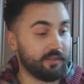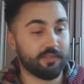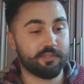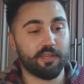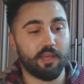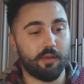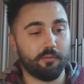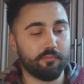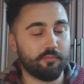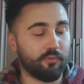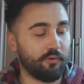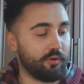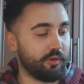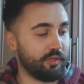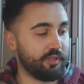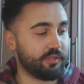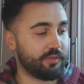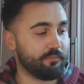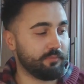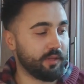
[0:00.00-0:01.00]
hesabı böyle
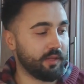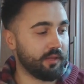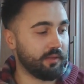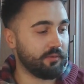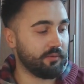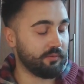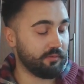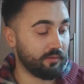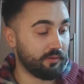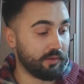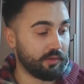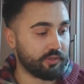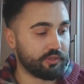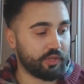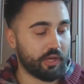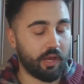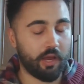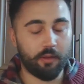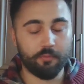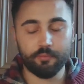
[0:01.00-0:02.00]
içimde
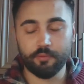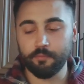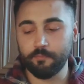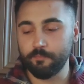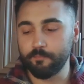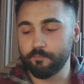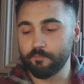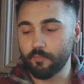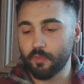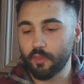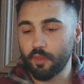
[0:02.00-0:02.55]
şey yaptım.